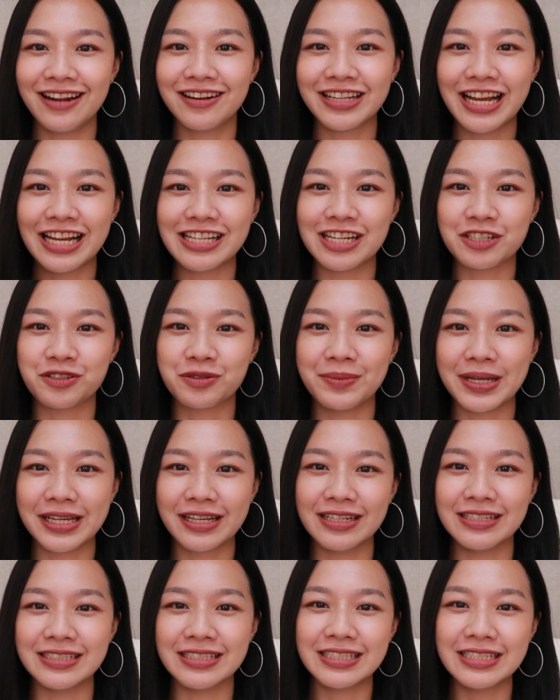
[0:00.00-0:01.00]
Hello， 大家好，我是
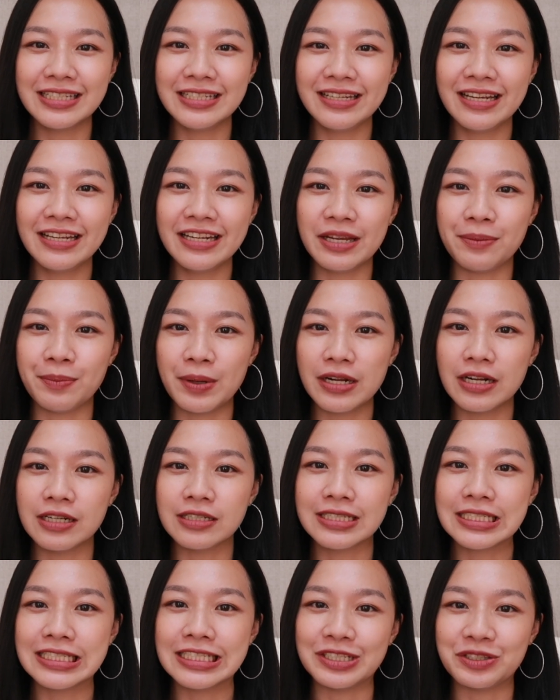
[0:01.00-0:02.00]
Megan。今天的影片
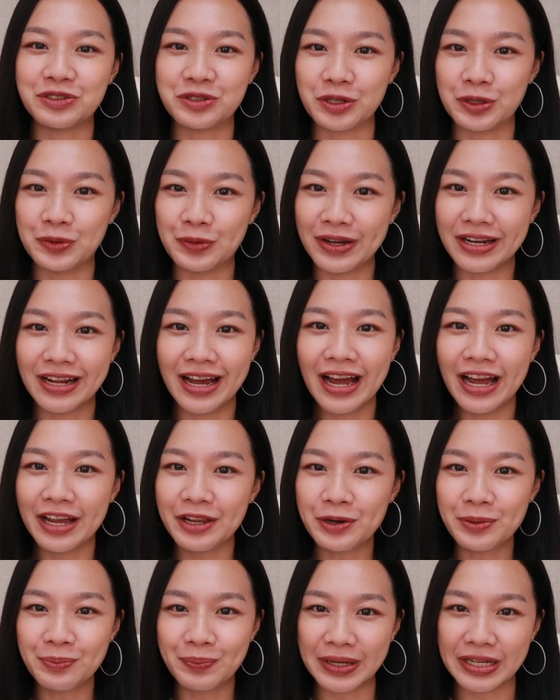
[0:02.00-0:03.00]
呢是久违的爱
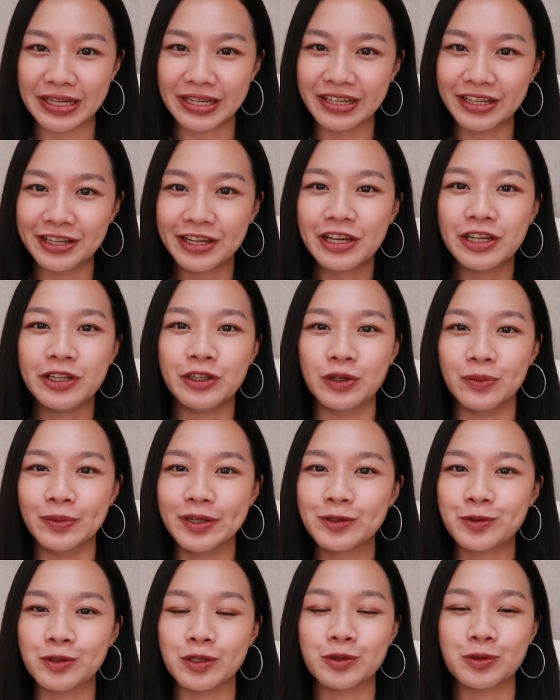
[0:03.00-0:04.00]
用品，有没
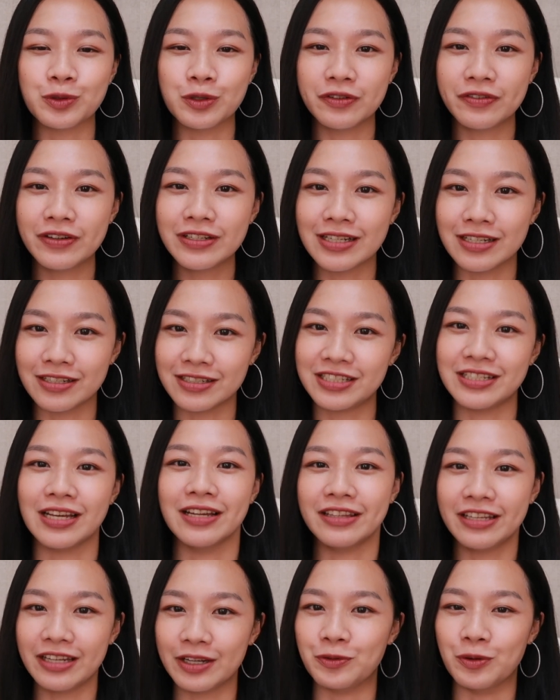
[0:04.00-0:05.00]
有觉得说非常
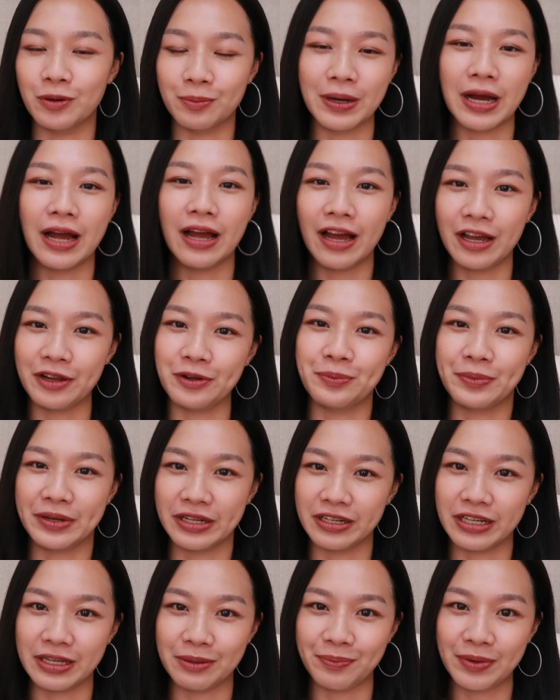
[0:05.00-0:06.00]
想念我拍爱用
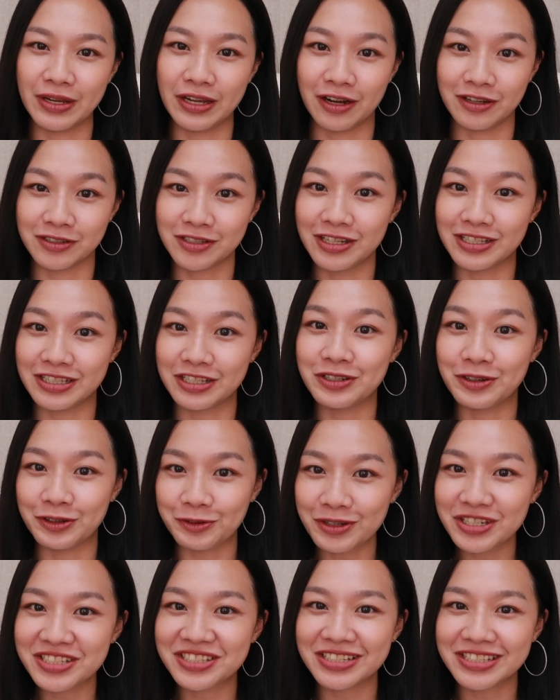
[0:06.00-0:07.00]
品的影片？好像已经有一
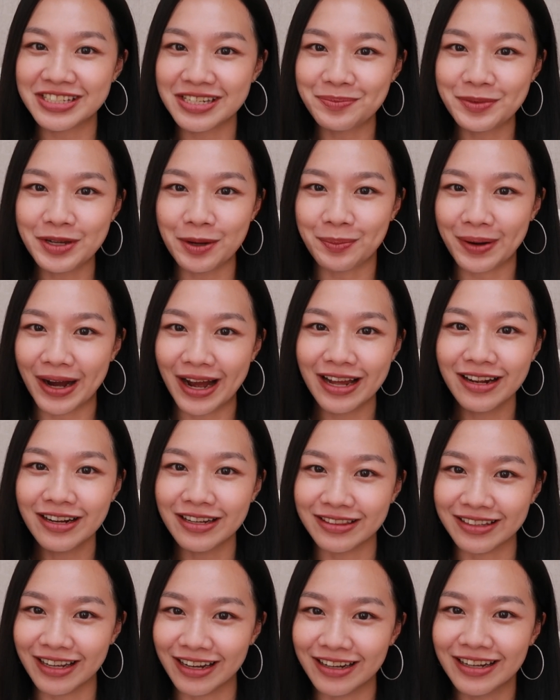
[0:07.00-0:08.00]
段时间没有拍
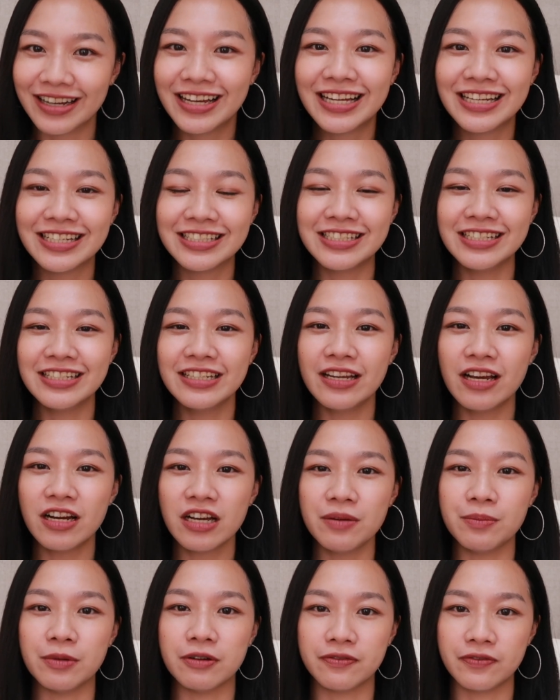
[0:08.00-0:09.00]
了呢。今天要
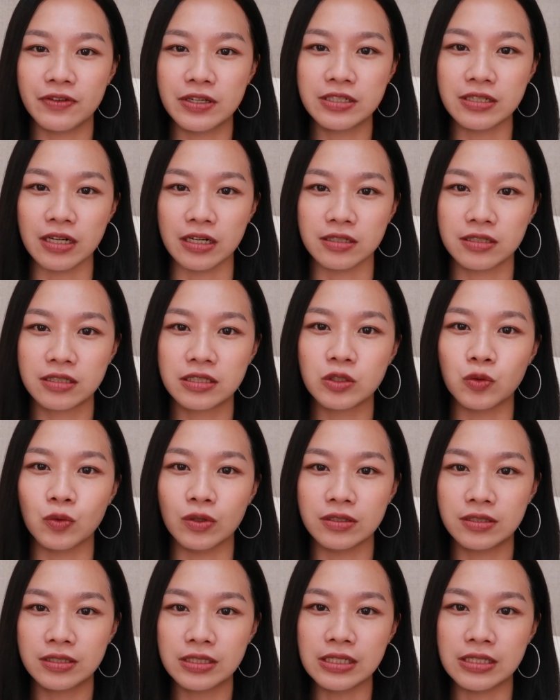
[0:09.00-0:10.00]
跟你们分享的是
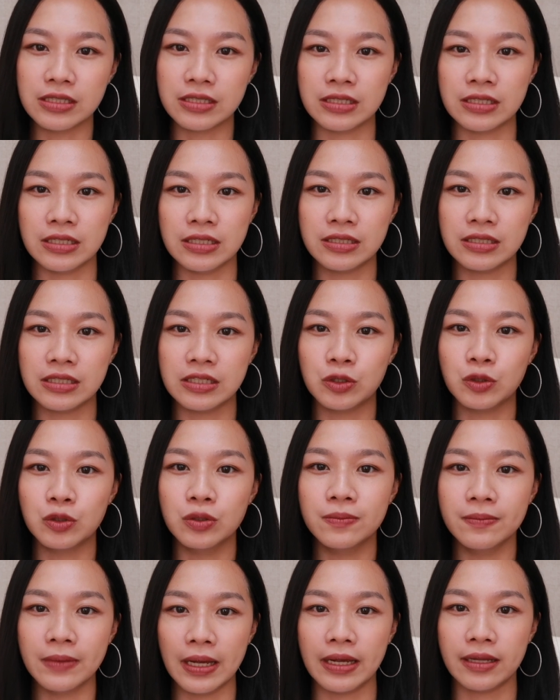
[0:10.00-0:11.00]
我近期几
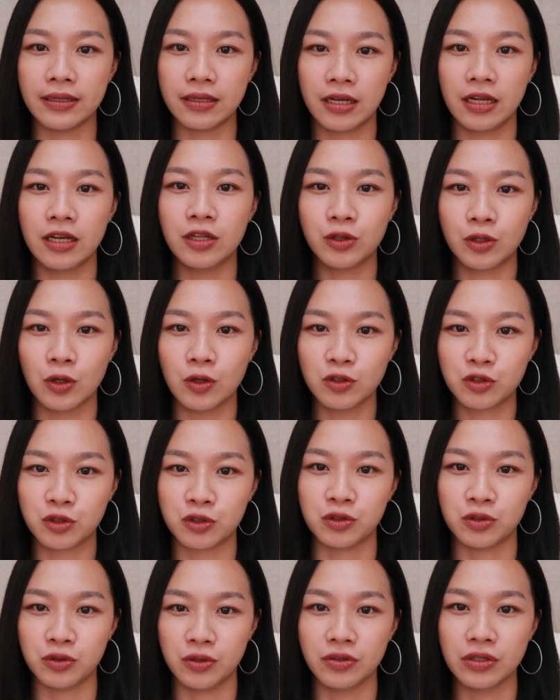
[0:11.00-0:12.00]
乎每天都
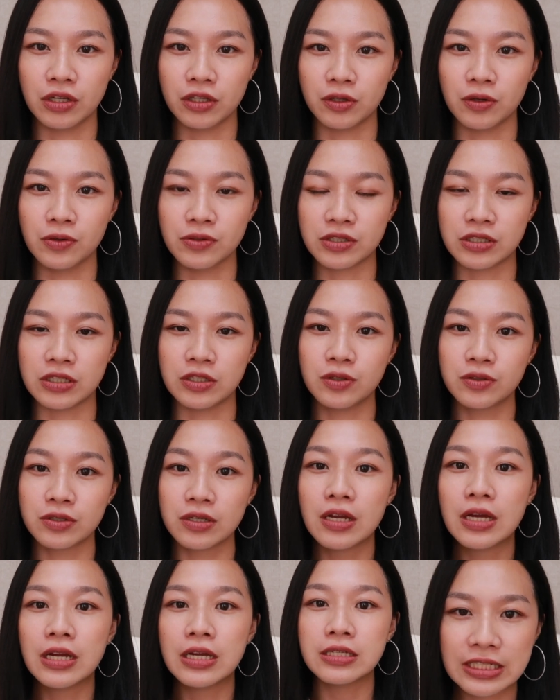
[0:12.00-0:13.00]
使用的东西，就
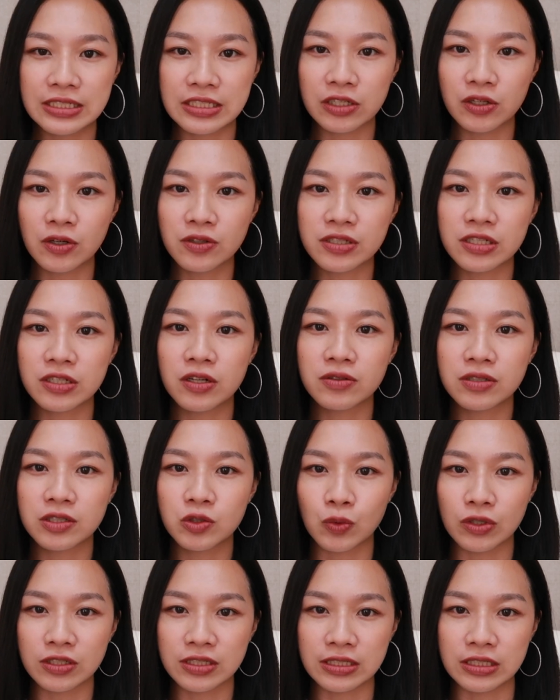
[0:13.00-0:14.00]
是这些东西都
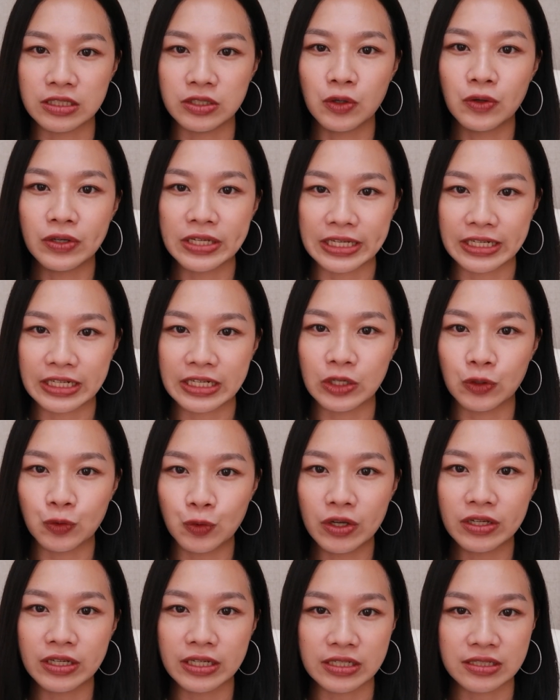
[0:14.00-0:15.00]
是我使用一个
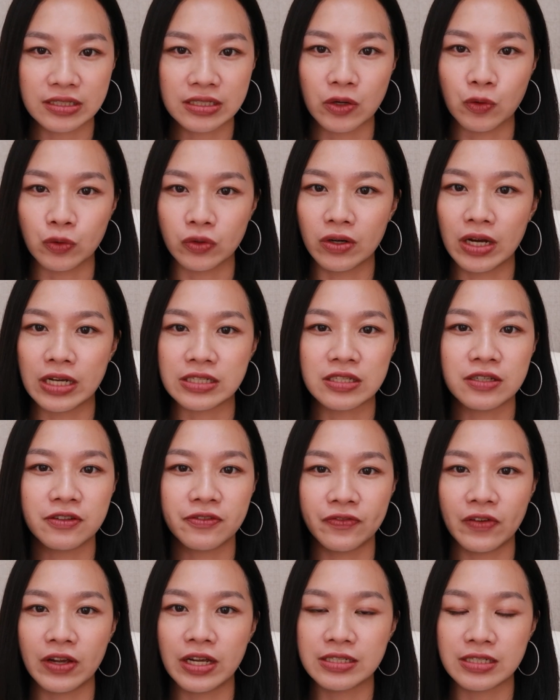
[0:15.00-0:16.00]
月以上，我都还是
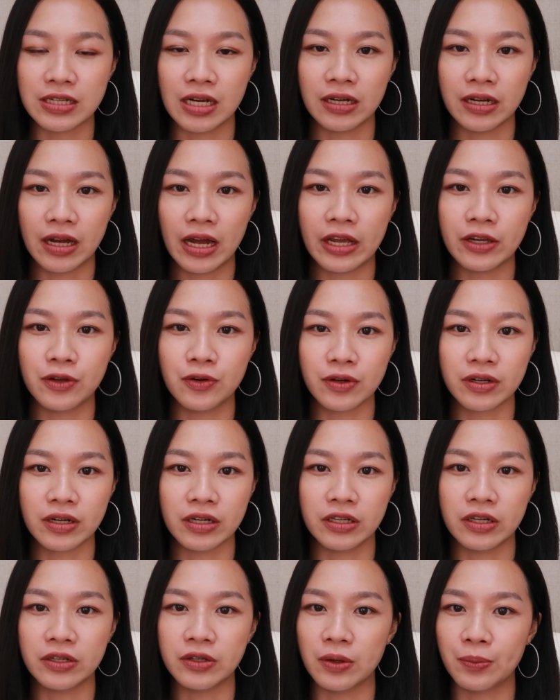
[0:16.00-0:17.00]
非常爱用，
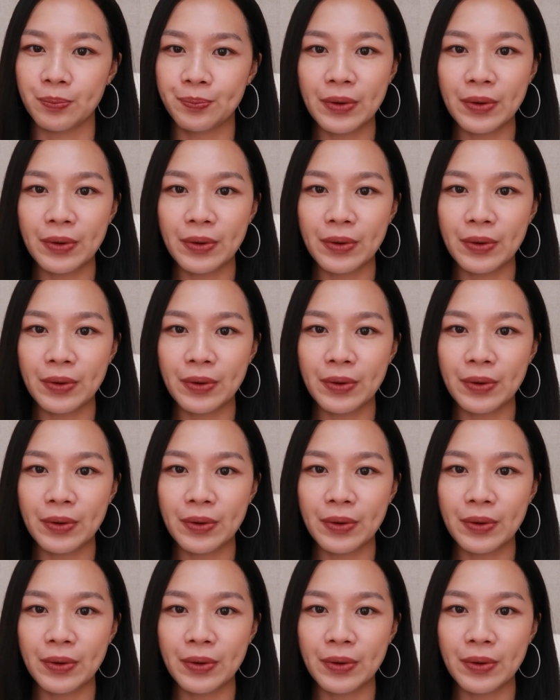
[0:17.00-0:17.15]
可能有